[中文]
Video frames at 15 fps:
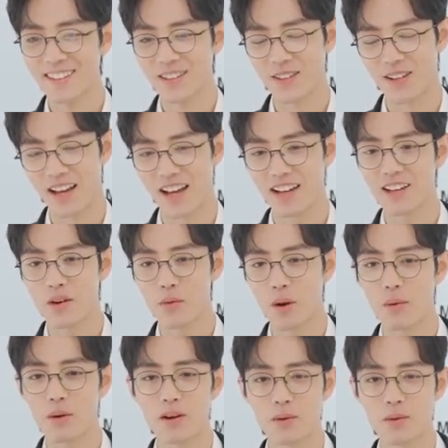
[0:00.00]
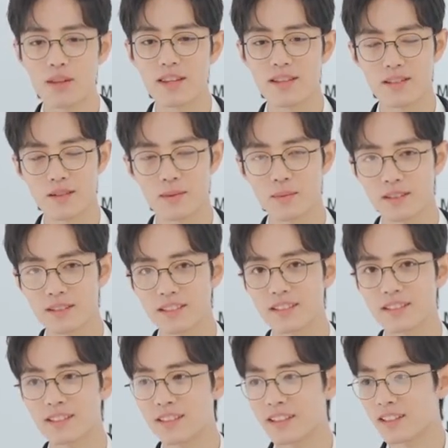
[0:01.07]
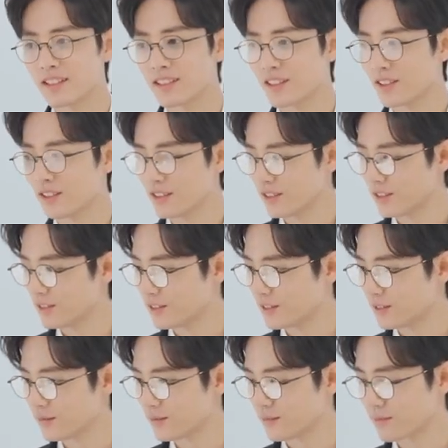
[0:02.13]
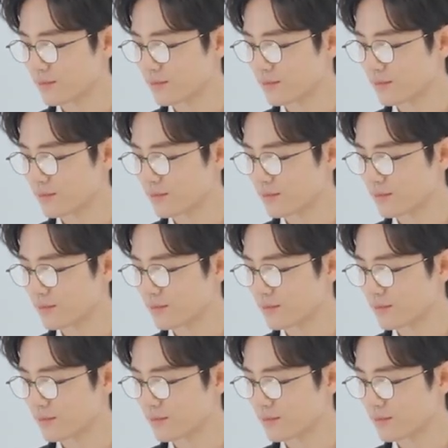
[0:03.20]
对，还可以玩玩游戏什么的。然后